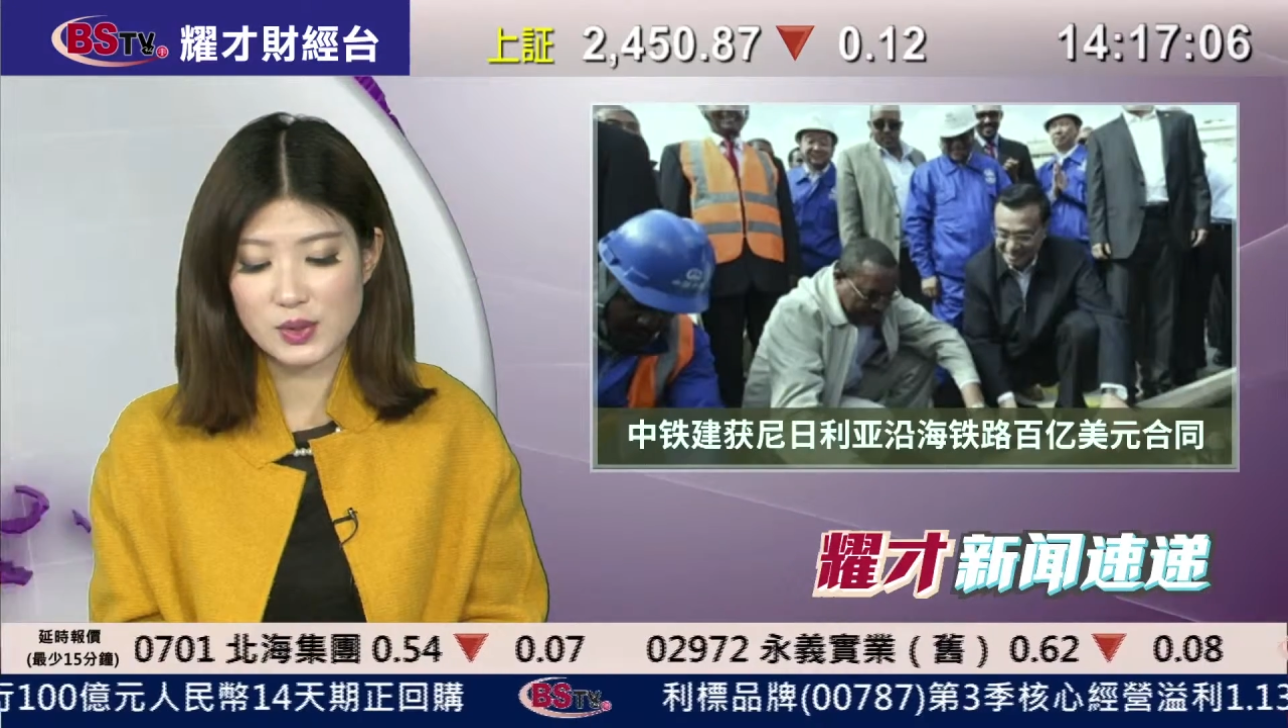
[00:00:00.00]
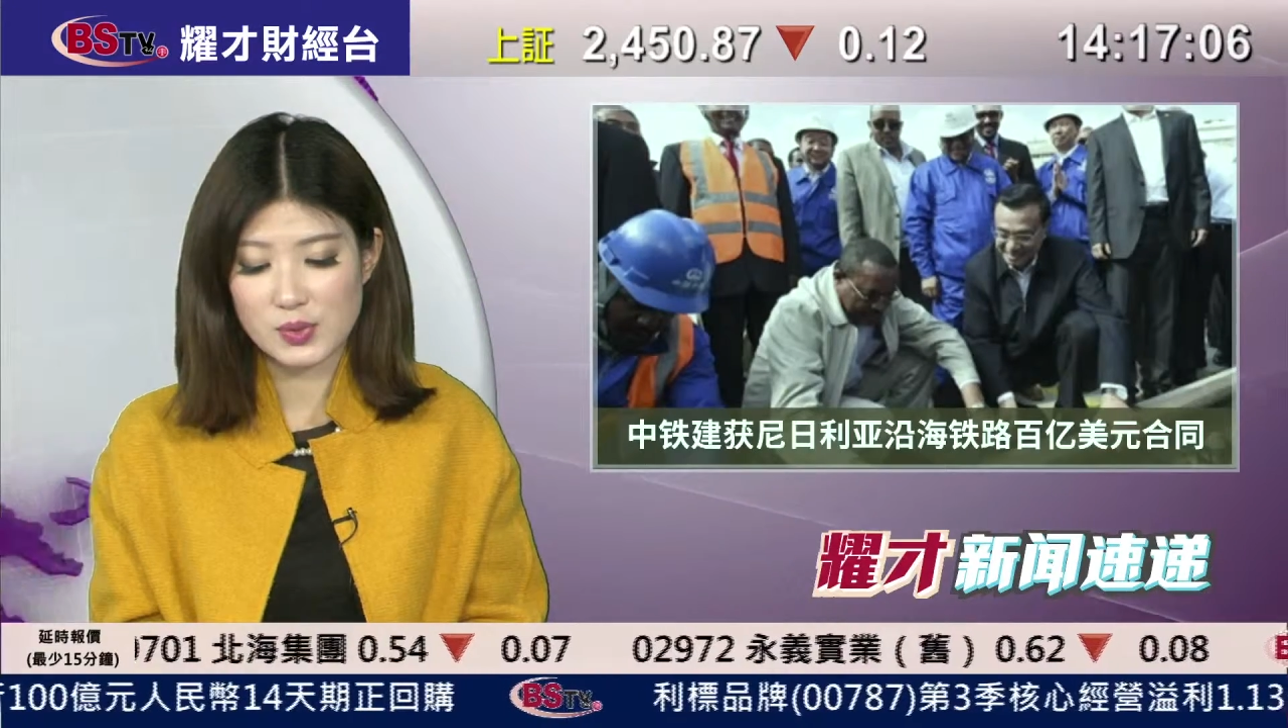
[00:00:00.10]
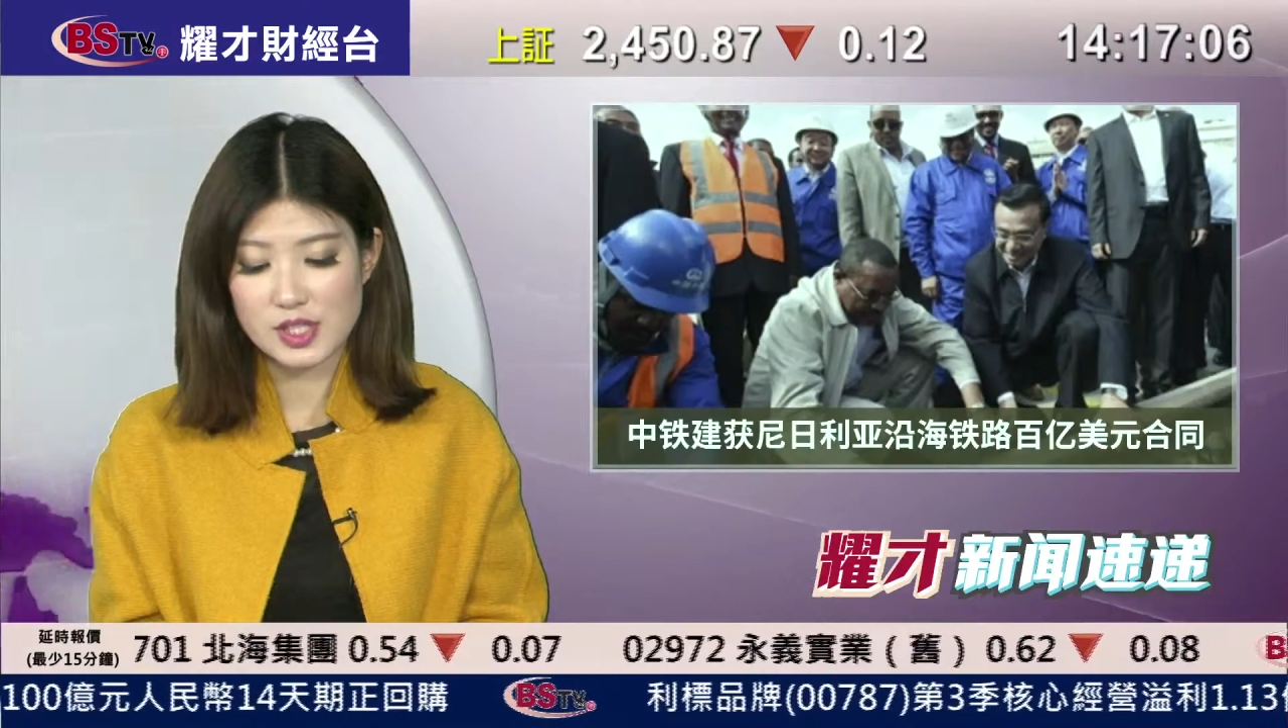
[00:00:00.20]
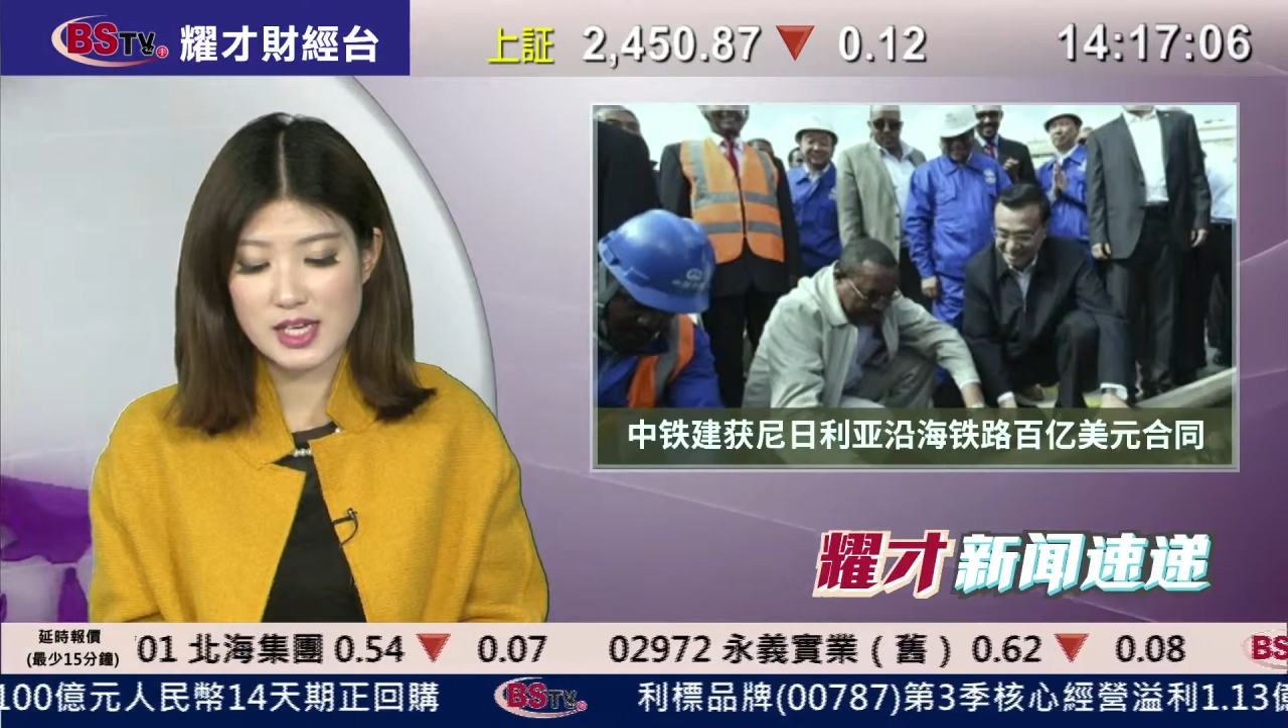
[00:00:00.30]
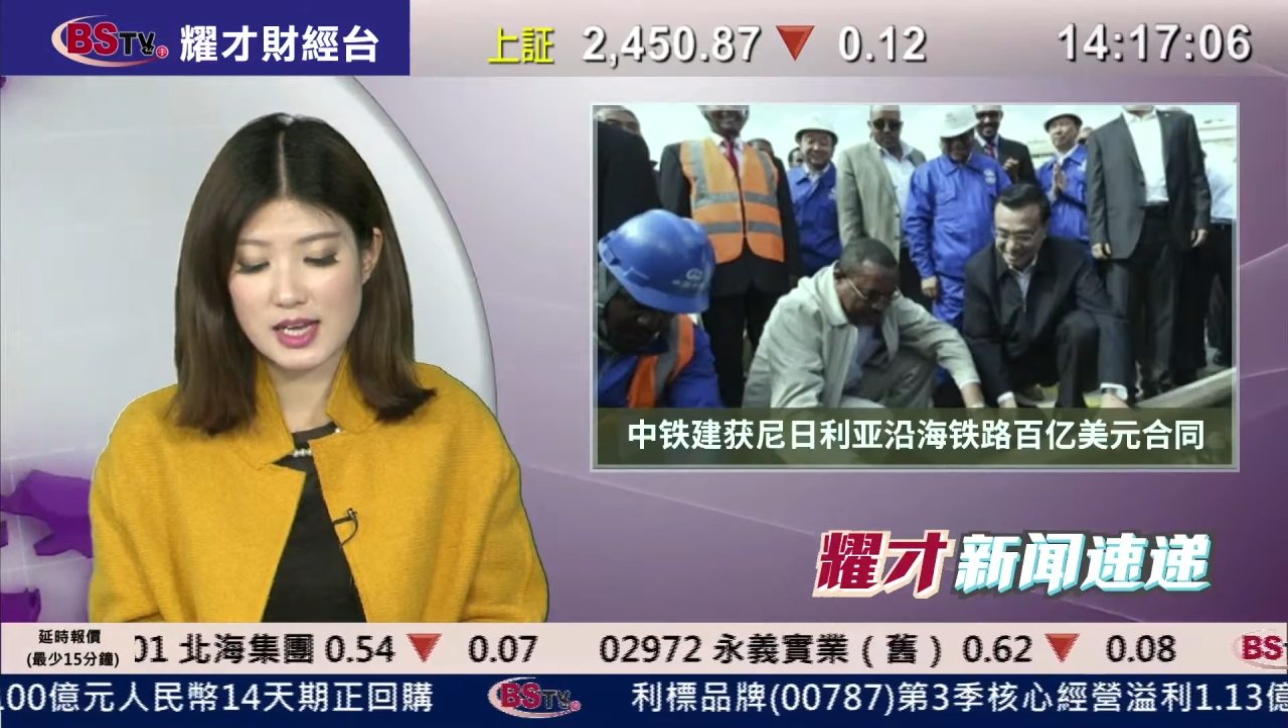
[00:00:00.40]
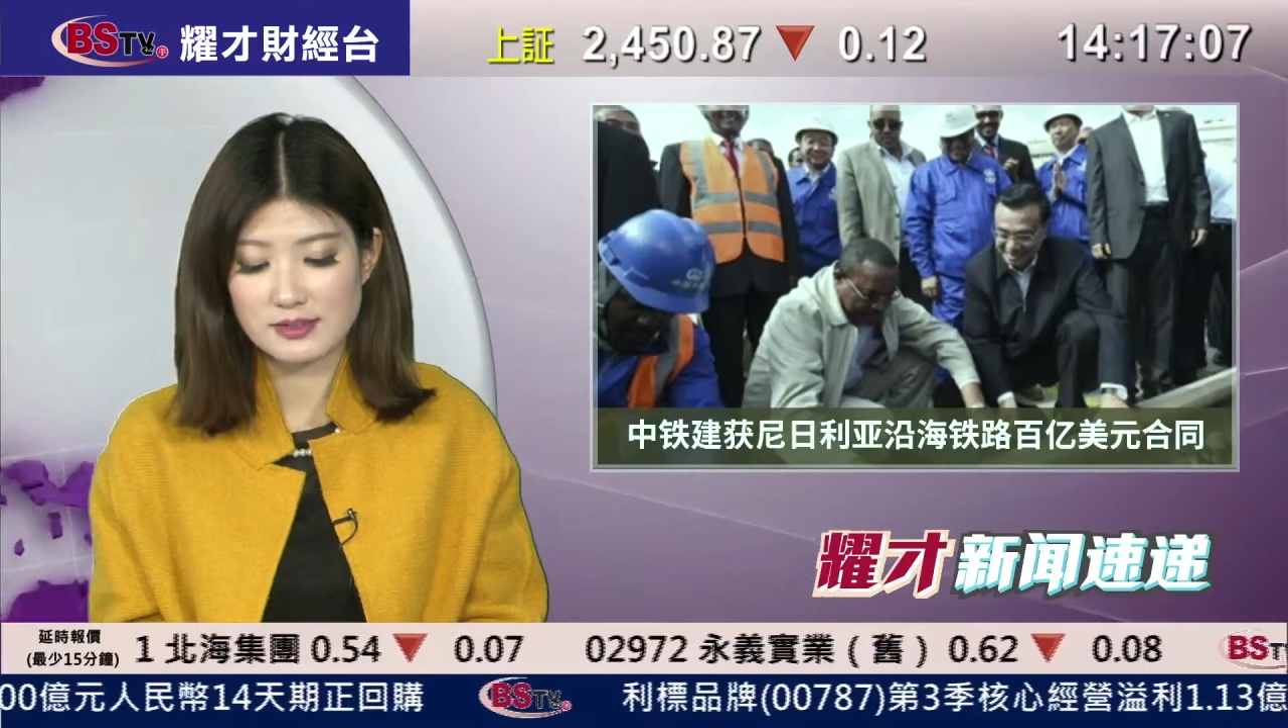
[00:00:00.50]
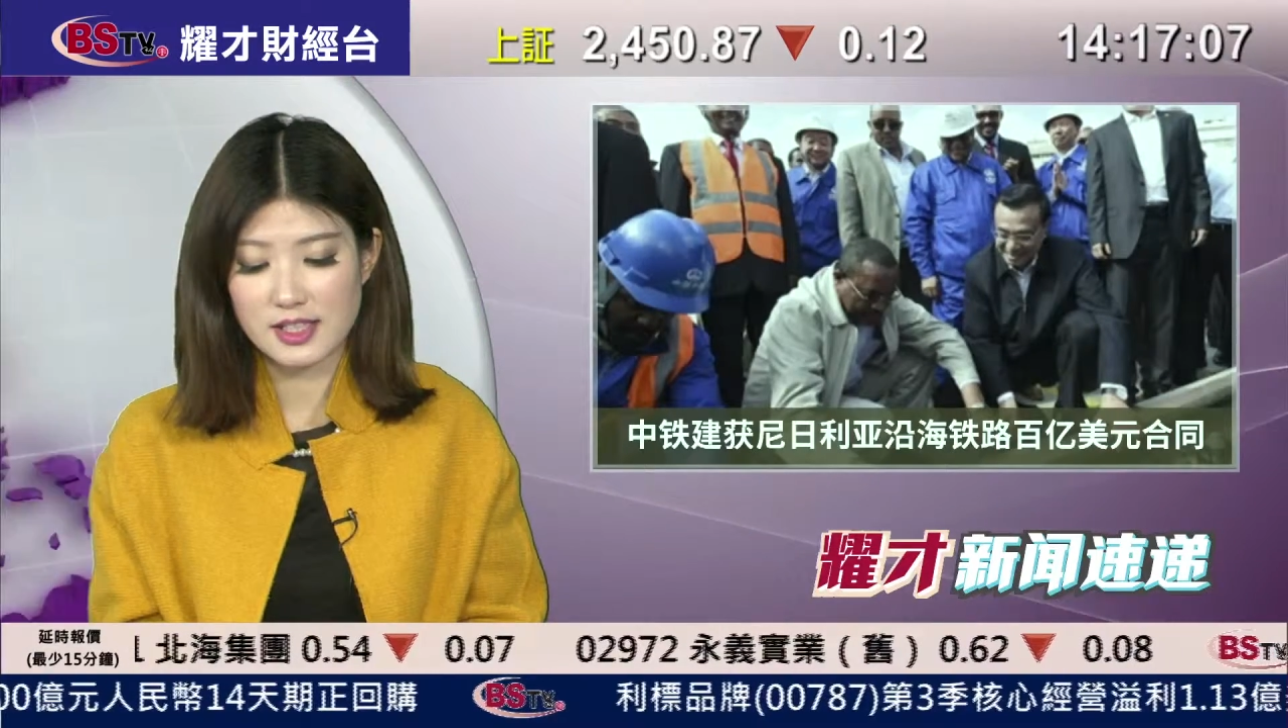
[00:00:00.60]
董事长、